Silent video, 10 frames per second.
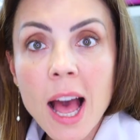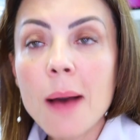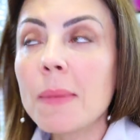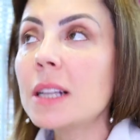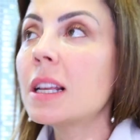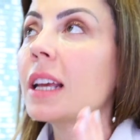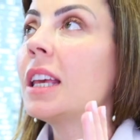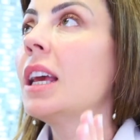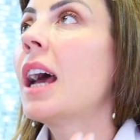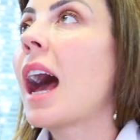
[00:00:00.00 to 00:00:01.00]
Ah, mas é
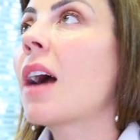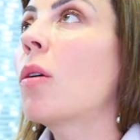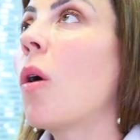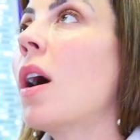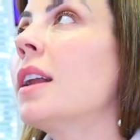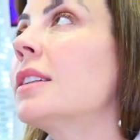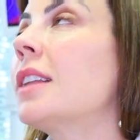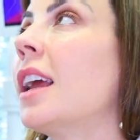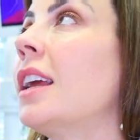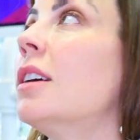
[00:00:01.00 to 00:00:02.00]
que agora
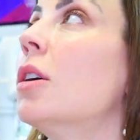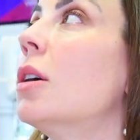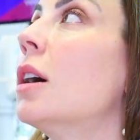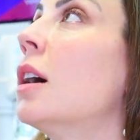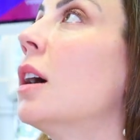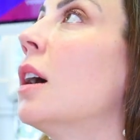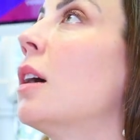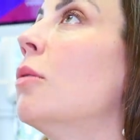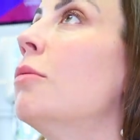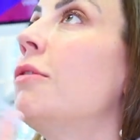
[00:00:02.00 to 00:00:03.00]
tem
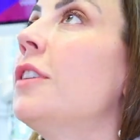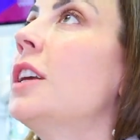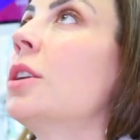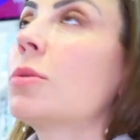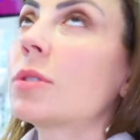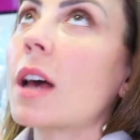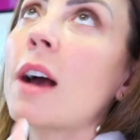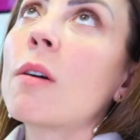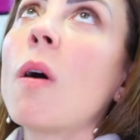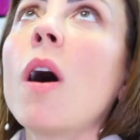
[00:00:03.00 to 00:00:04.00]
uh, um vírus,
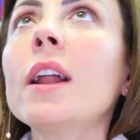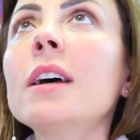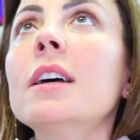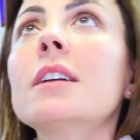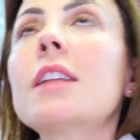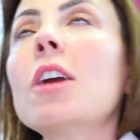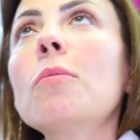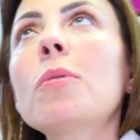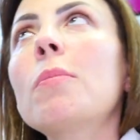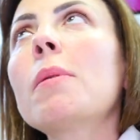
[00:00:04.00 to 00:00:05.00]
agora tem um
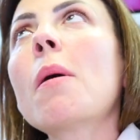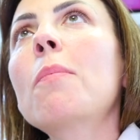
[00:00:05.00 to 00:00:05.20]
problema